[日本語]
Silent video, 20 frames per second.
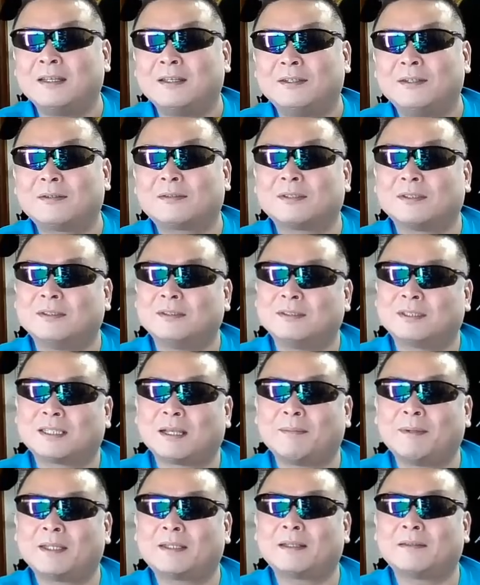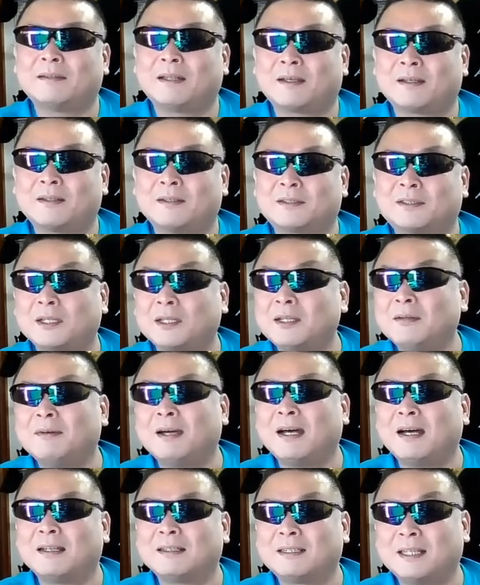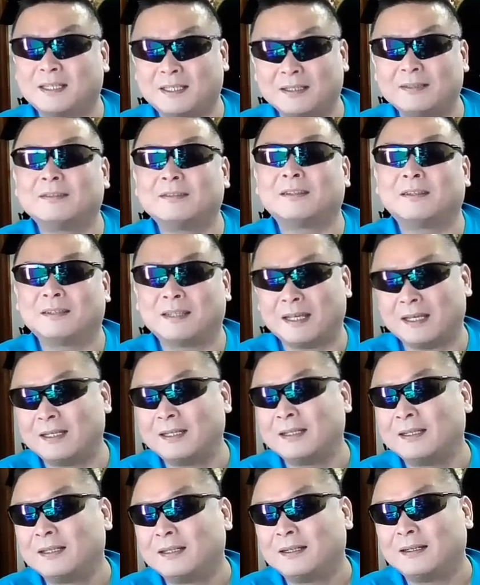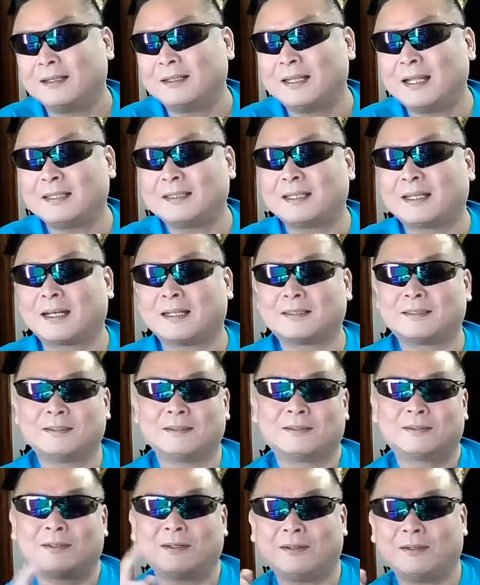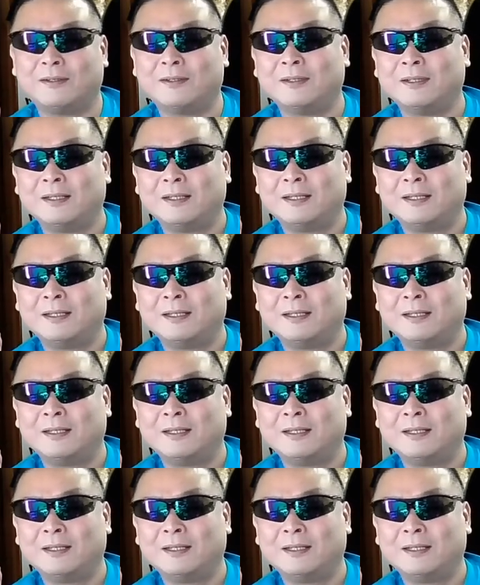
よく喋ってるんだけどそれはできるんだよね。なんでかっていうと,、